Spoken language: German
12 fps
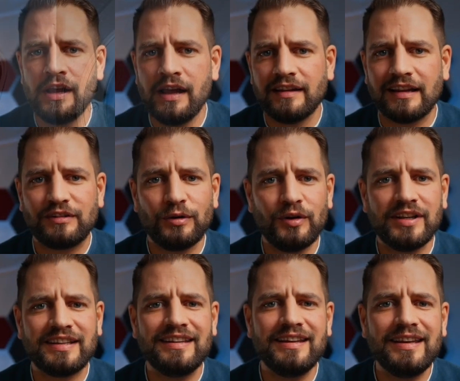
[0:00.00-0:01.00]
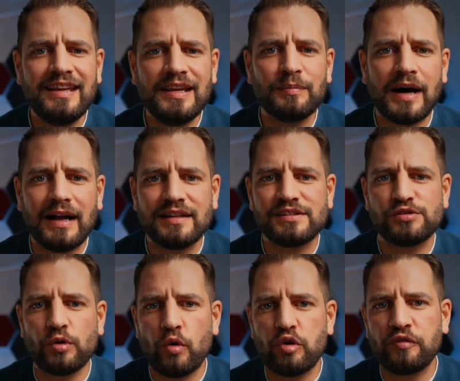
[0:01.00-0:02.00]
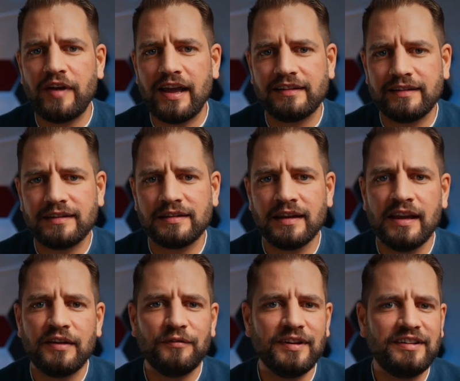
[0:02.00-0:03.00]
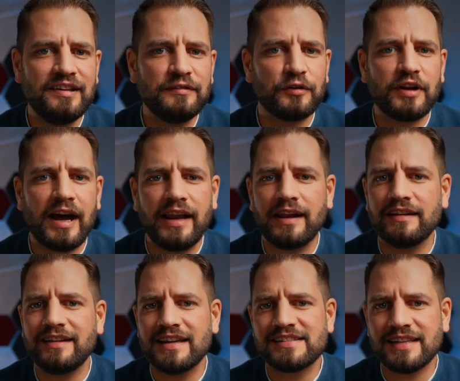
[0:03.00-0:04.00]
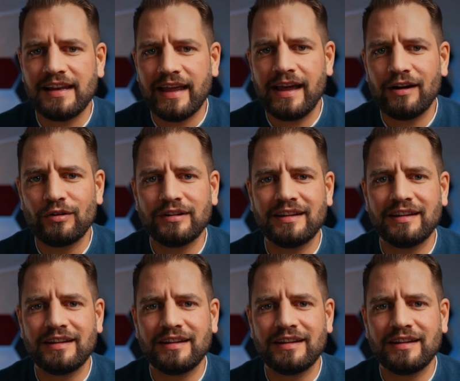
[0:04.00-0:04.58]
natürlich niemals so hochwertig wie die von einer DSLR oder